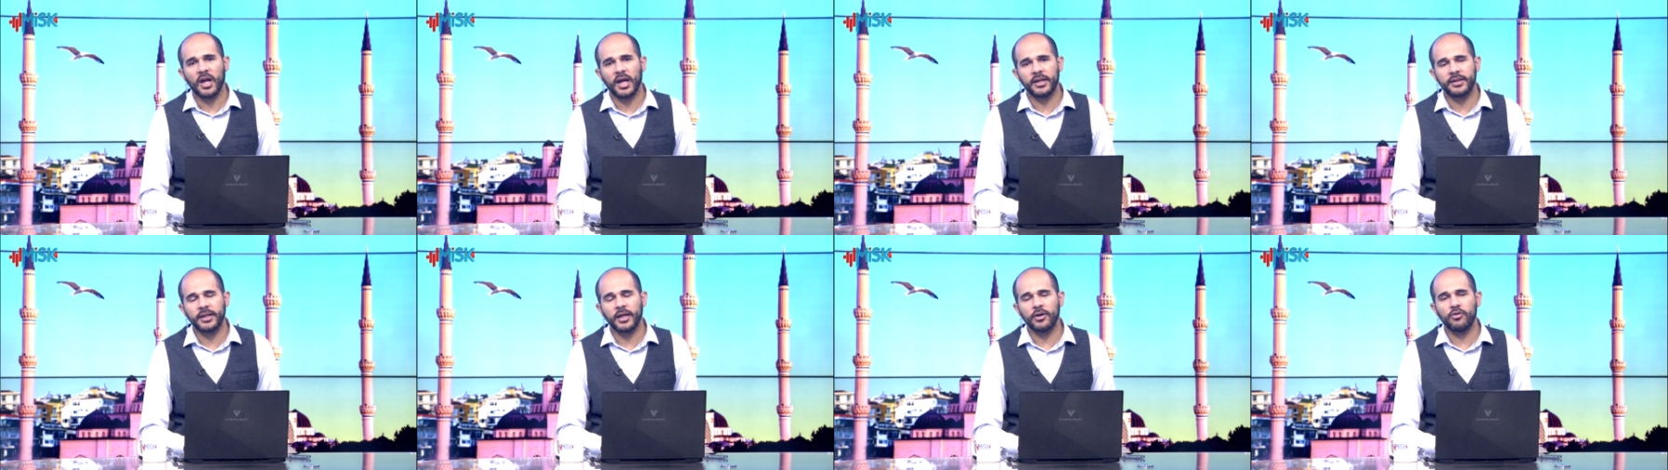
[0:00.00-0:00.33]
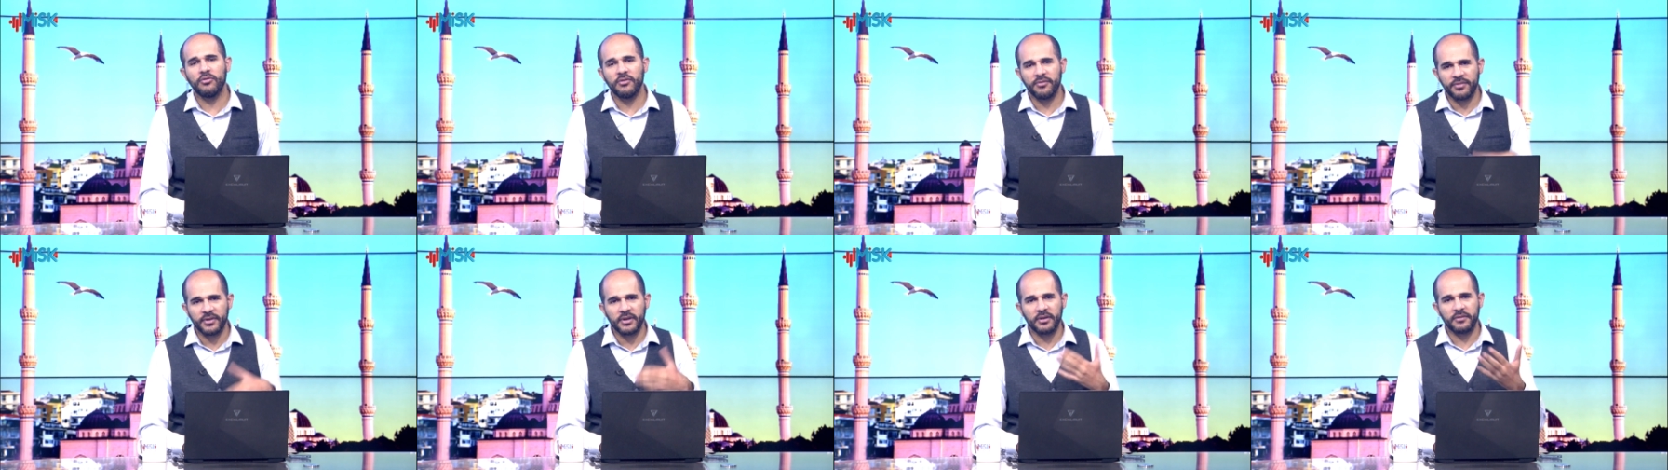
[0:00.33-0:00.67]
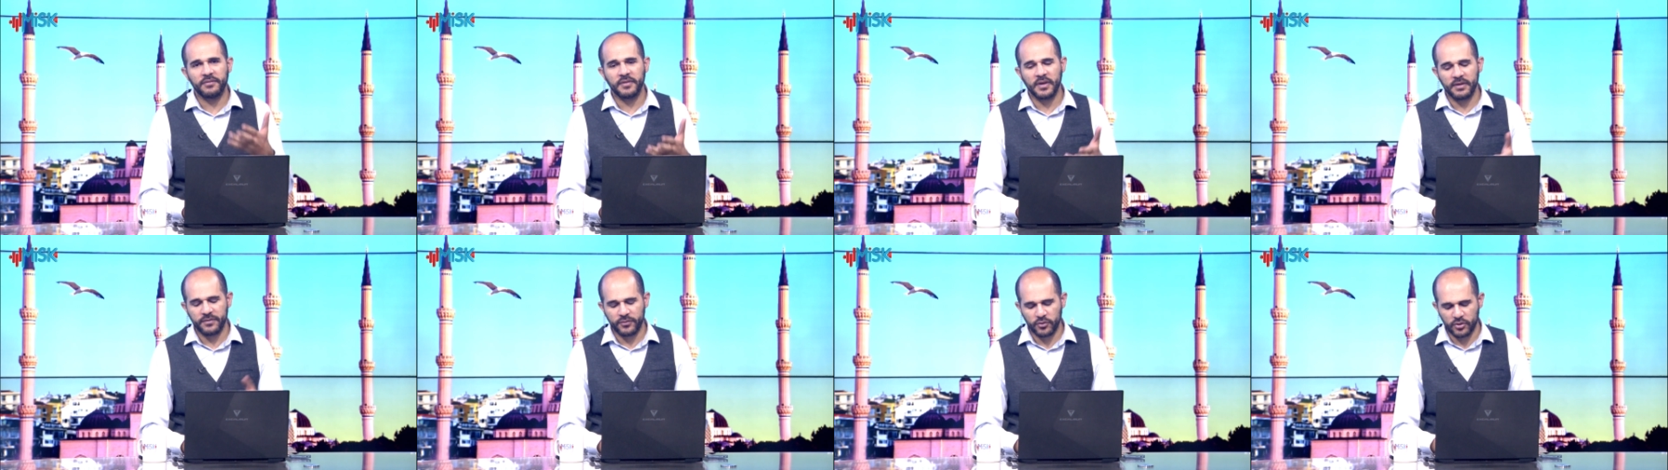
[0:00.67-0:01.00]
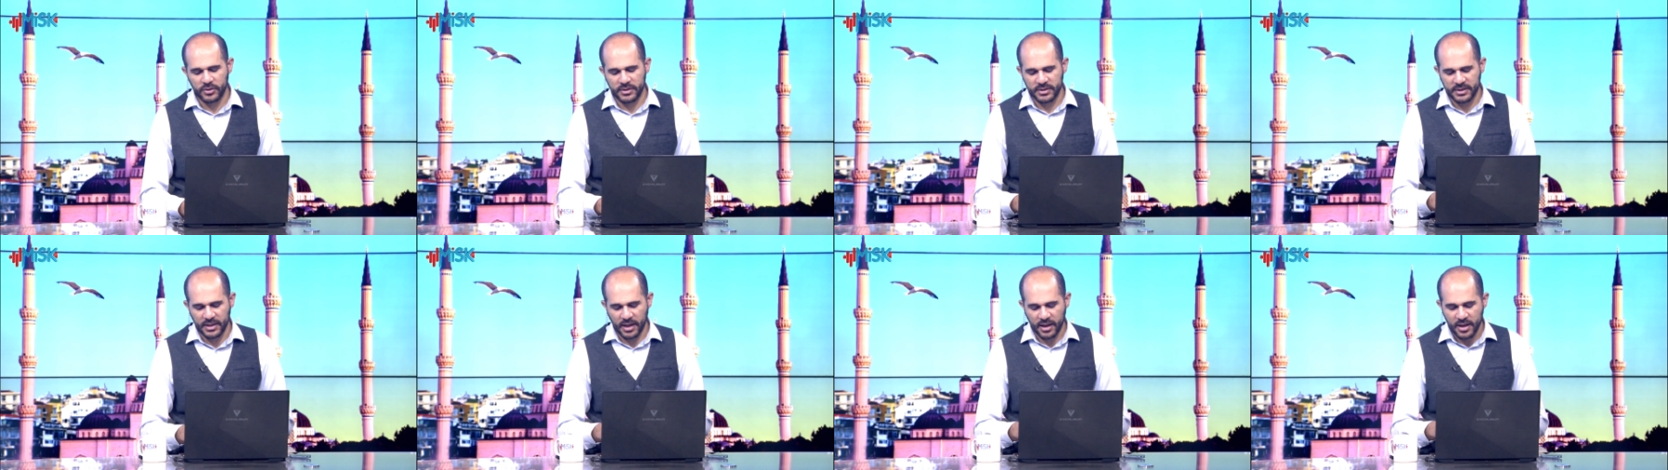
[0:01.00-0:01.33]
حتى يكون في في
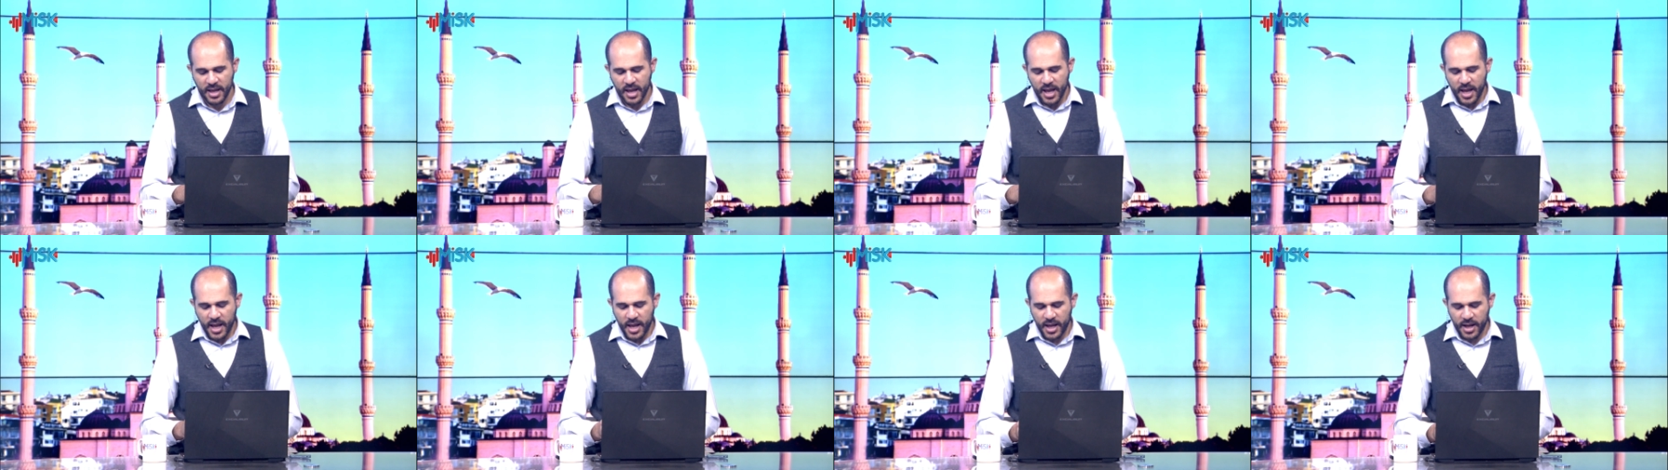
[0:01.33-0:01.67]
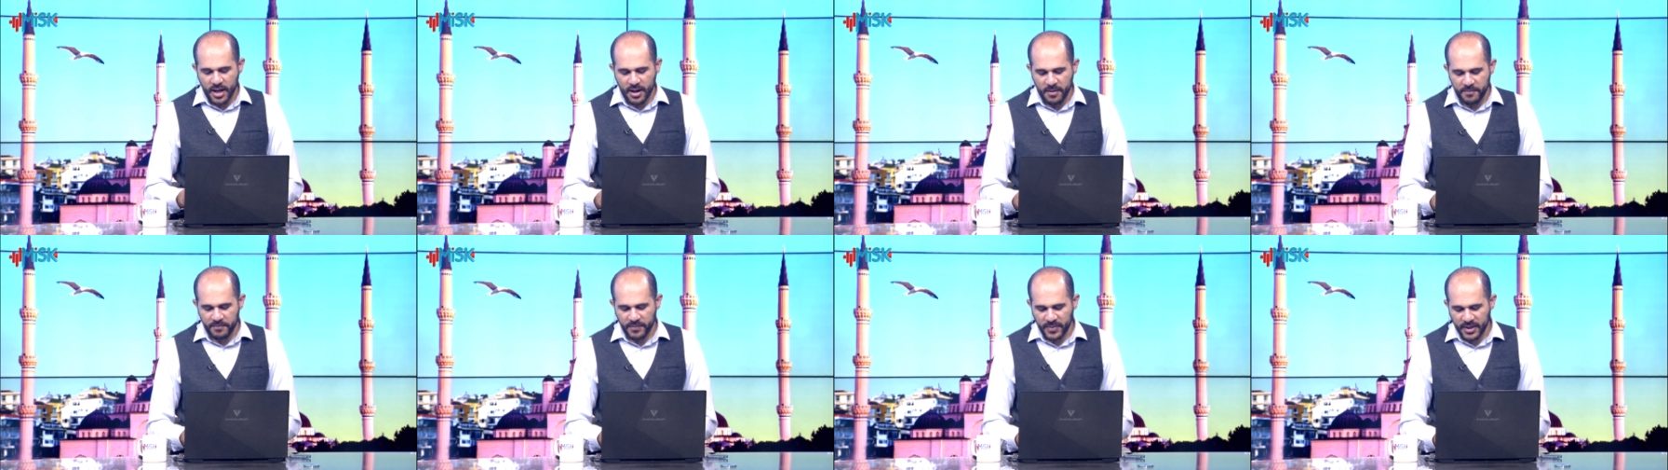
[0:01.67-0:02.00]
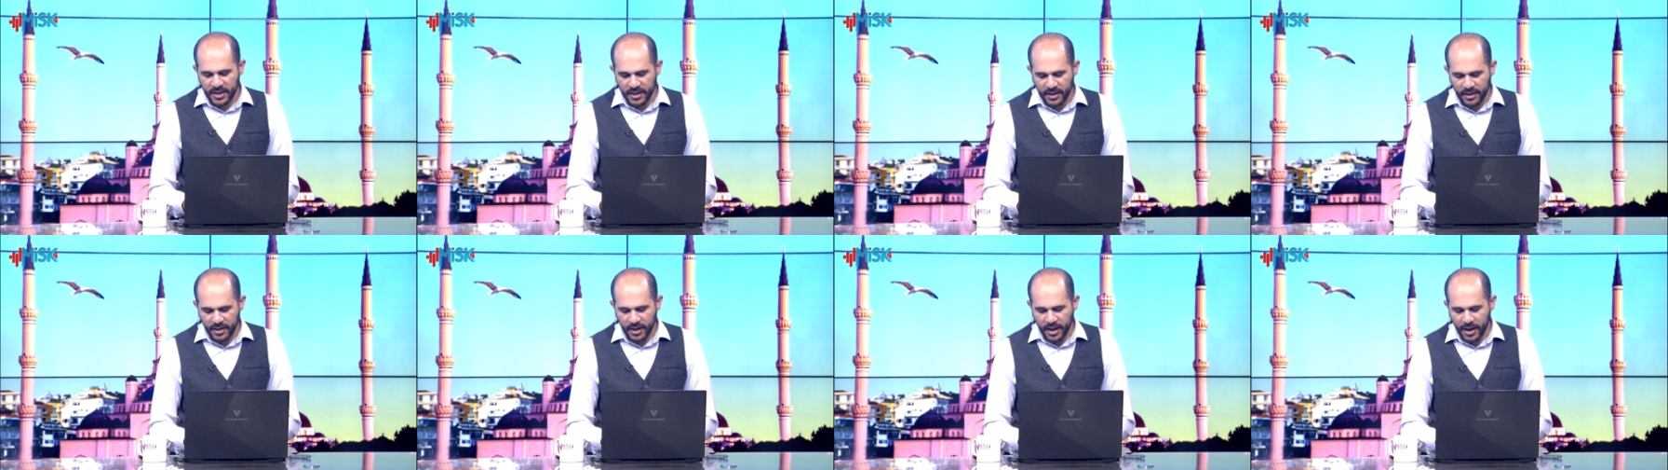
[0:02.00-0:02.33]
فرصه آه، نعم.